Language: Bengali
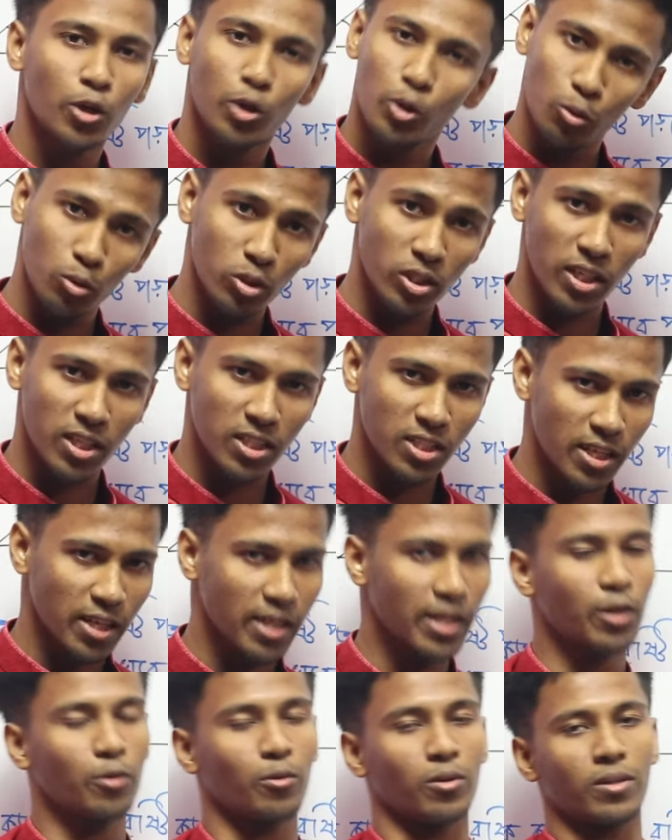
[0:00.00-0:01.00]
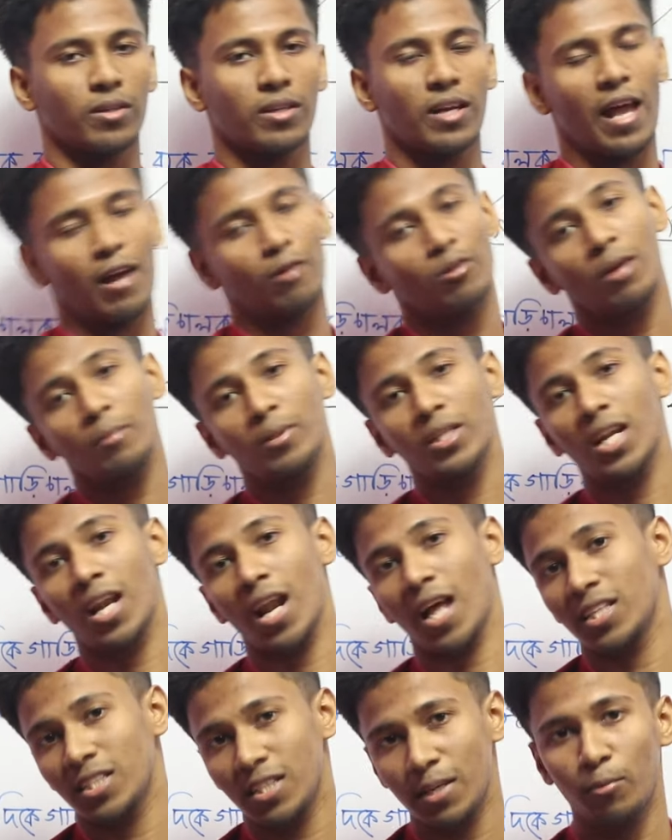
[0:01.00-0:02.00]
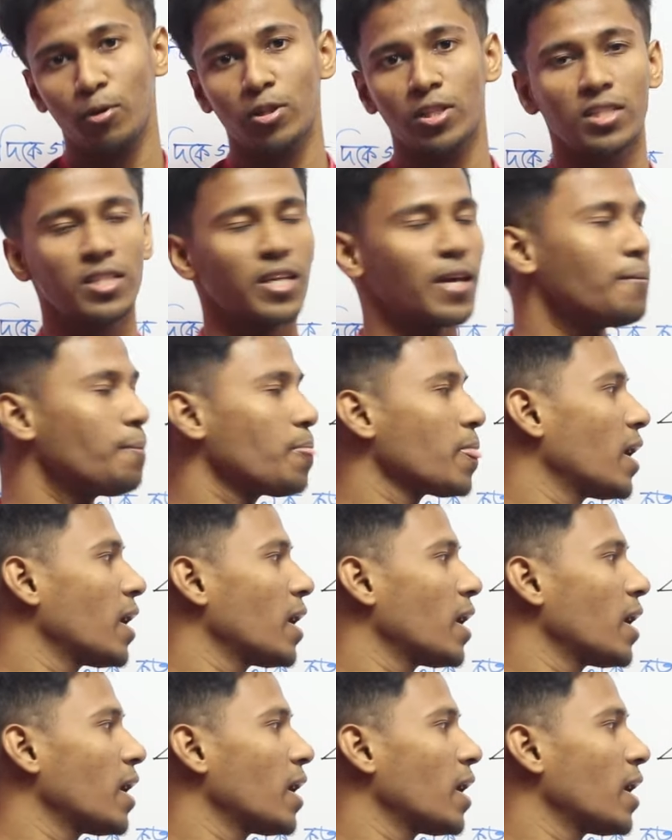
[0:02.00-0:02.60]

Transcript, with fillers: টু সিক্স ডিগ্রি কোণ এখন আমাদের লাস্টে বলতেছে